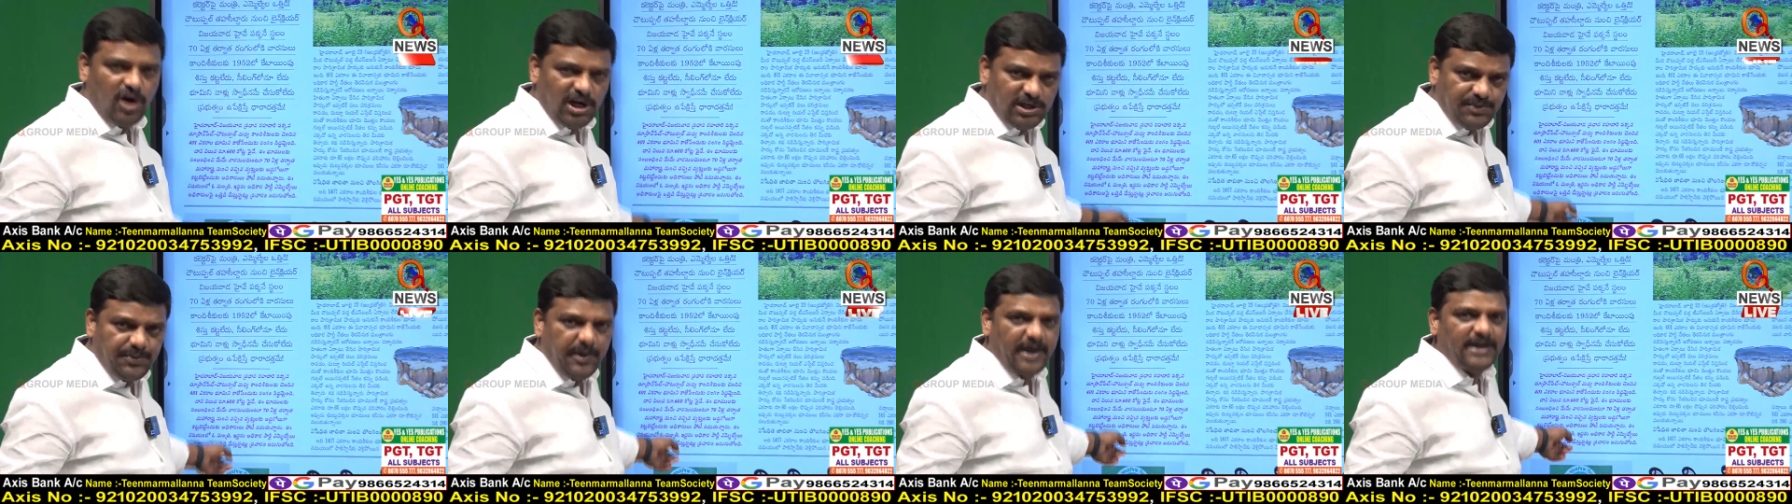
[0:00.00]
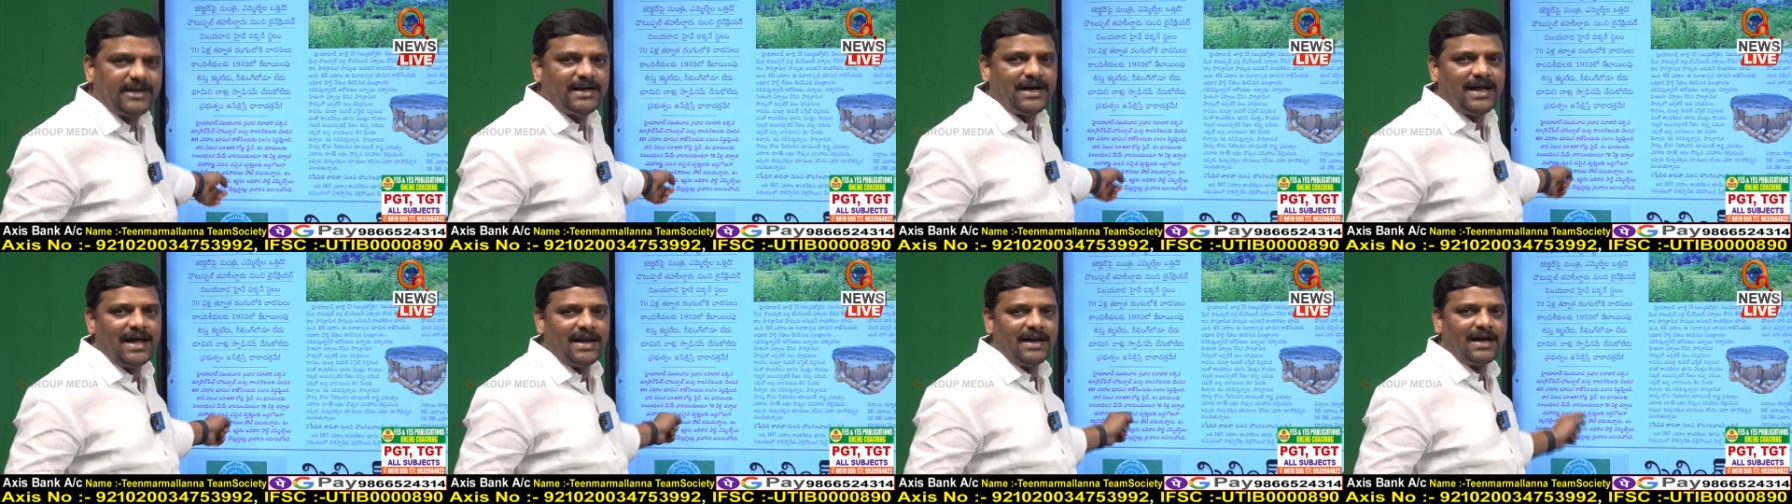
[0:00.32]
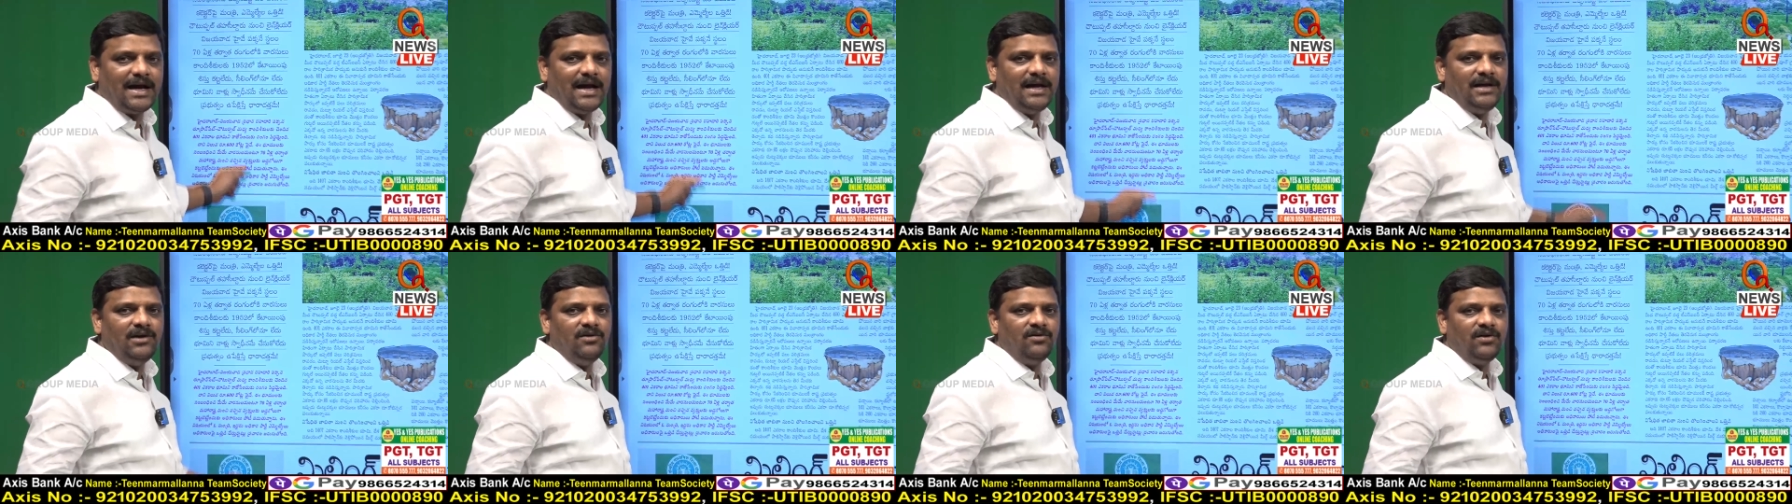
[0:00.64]
దోషి
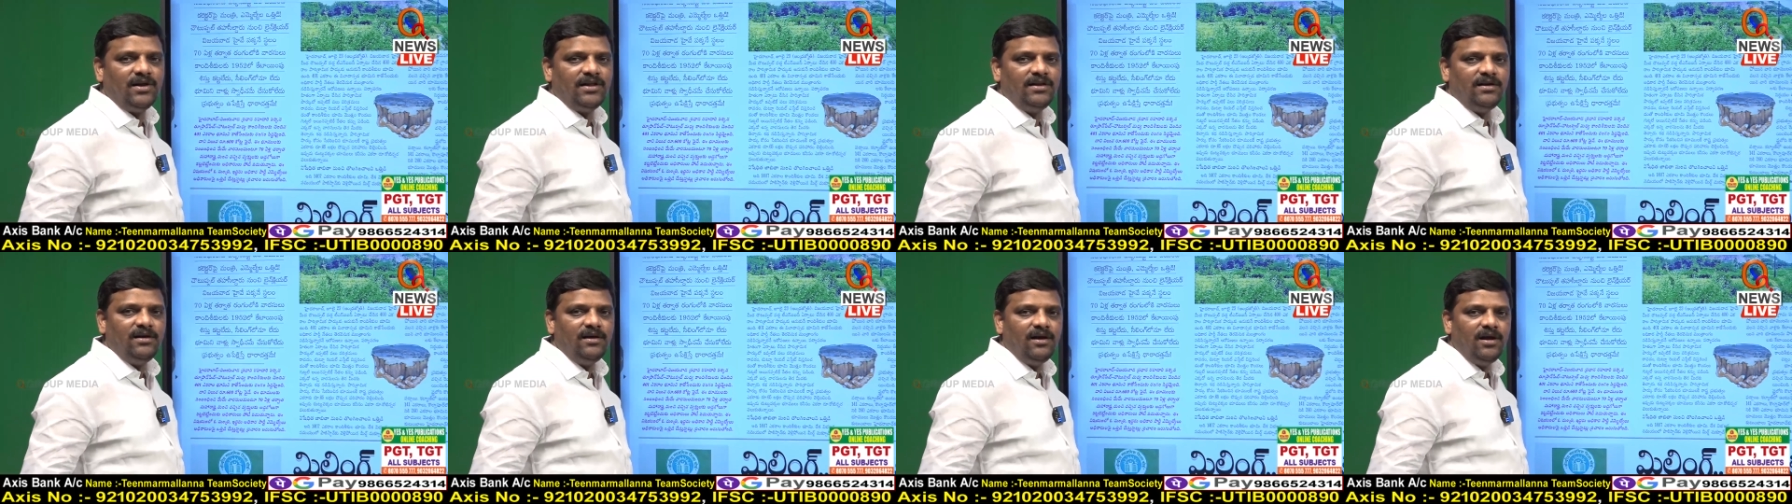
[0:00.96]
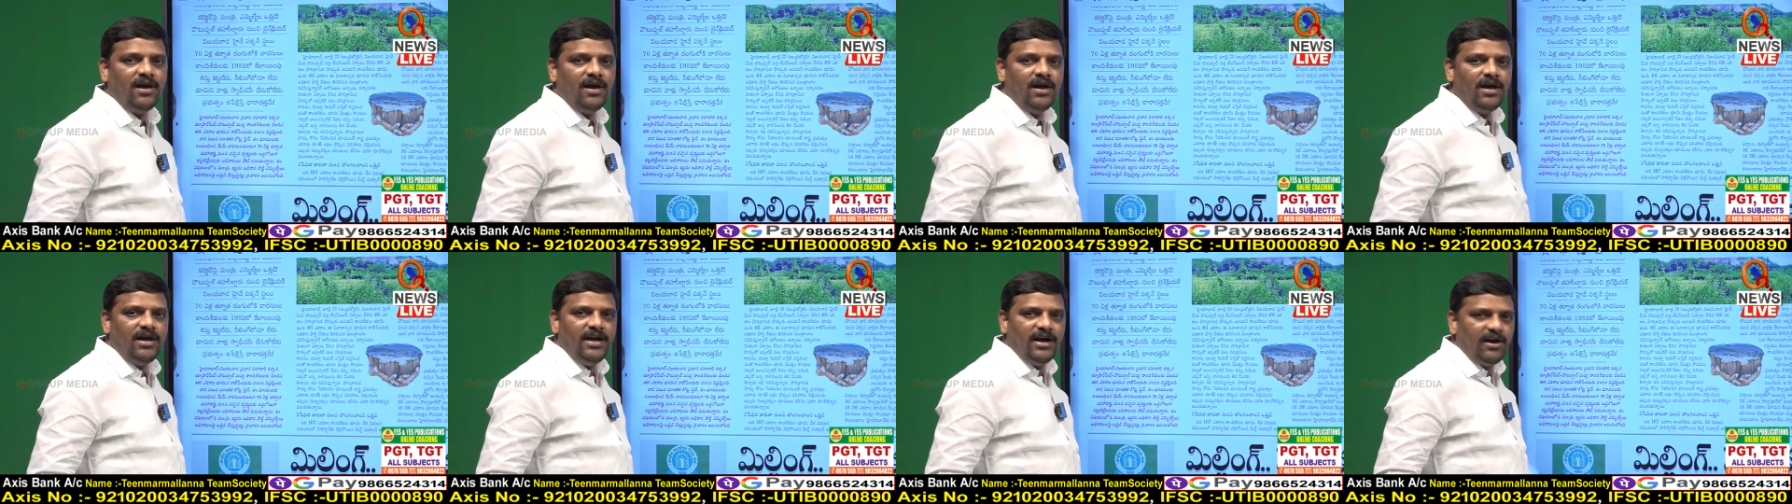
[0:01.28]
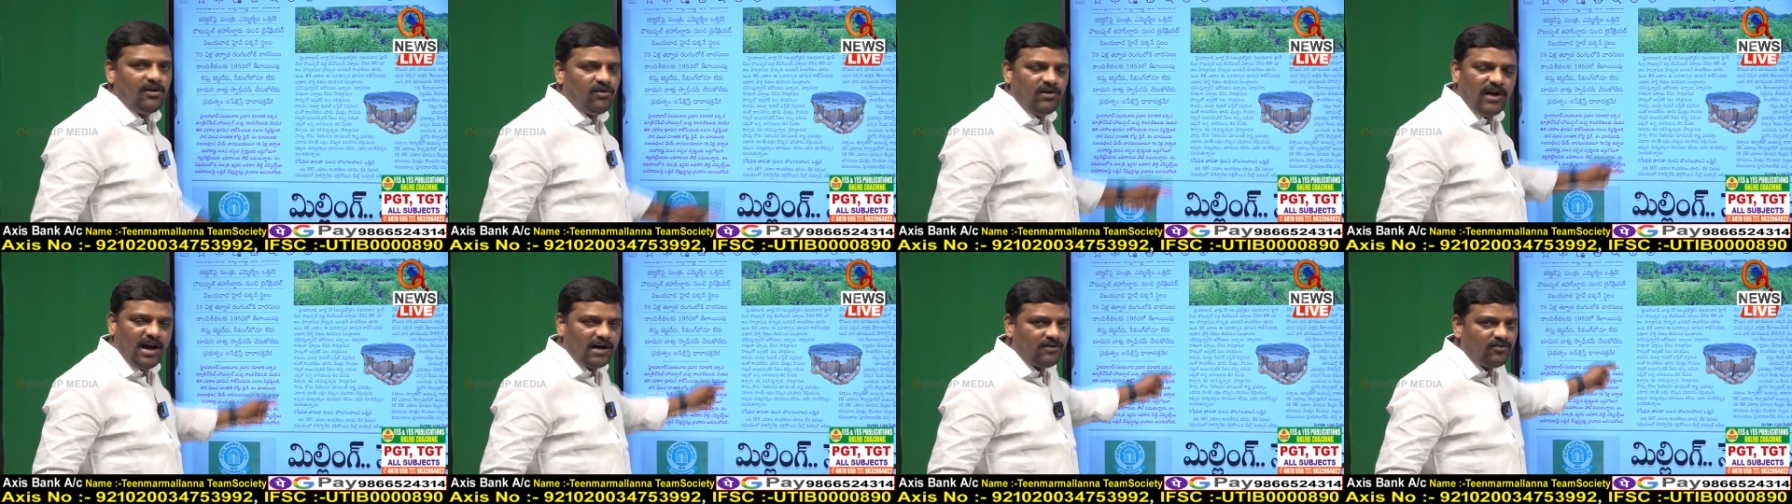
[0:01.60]
పెట్టడానికి వీళ్ళు ఉన్నది
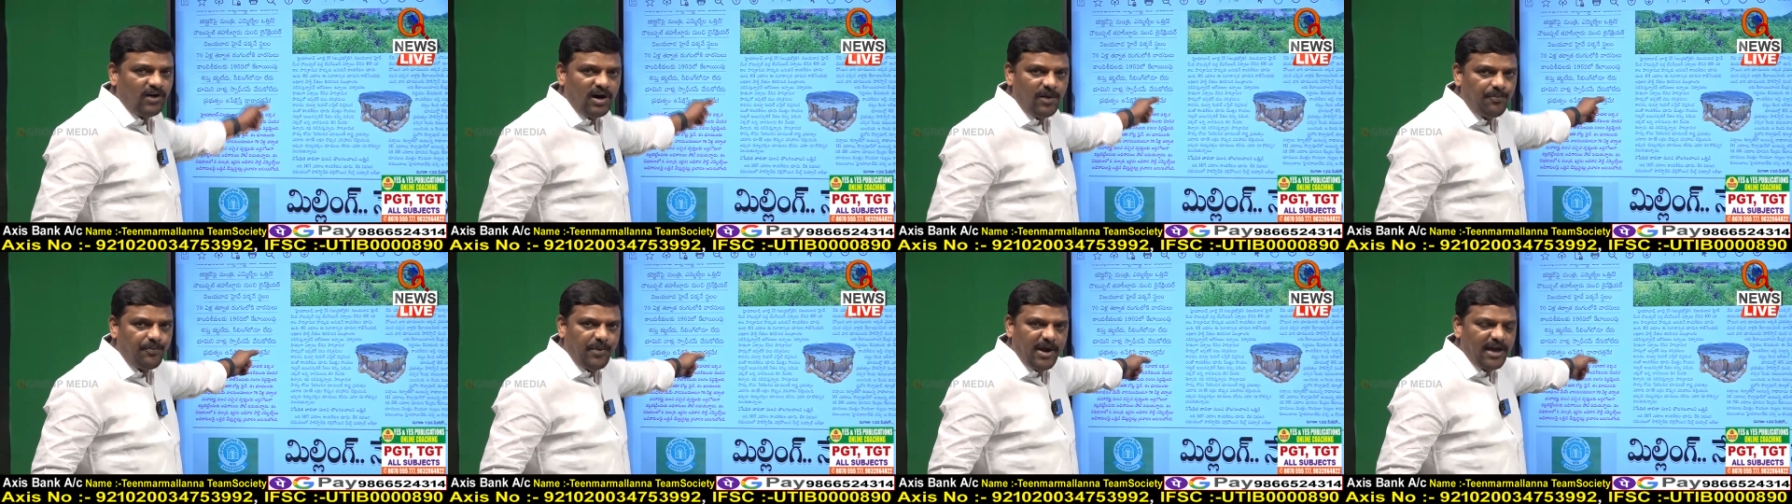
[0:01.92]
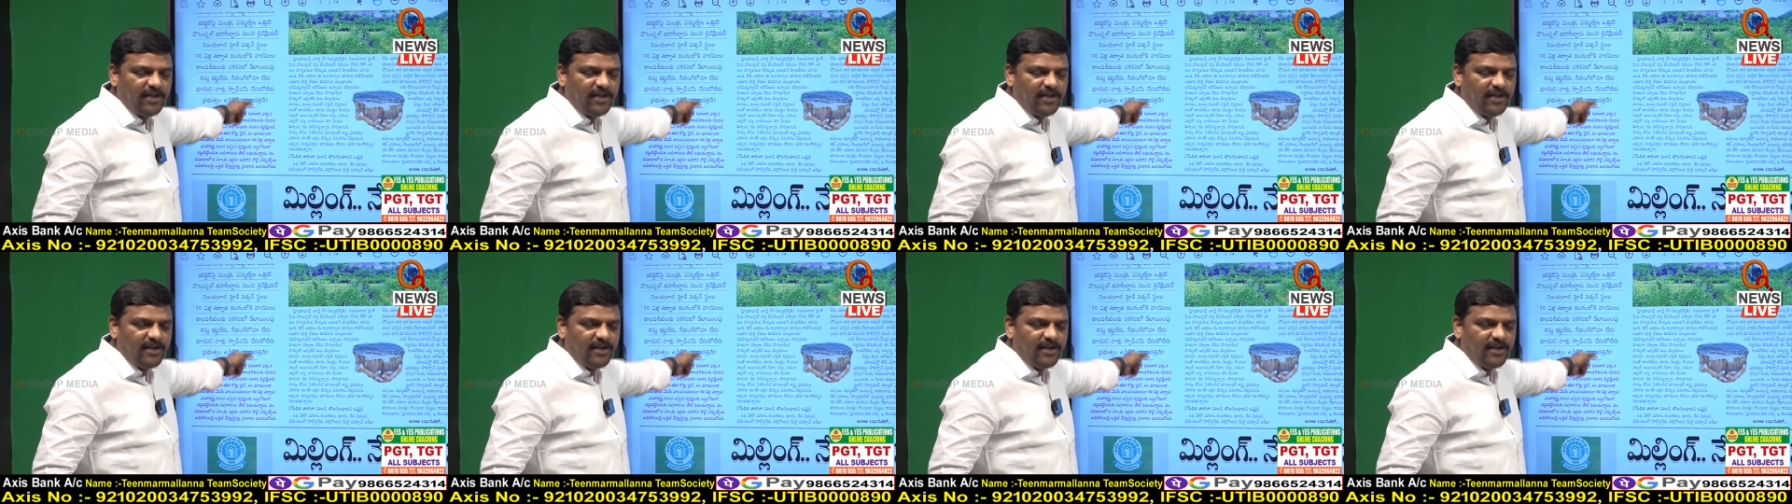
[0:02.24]
ఈడ ఉన్నటువంటి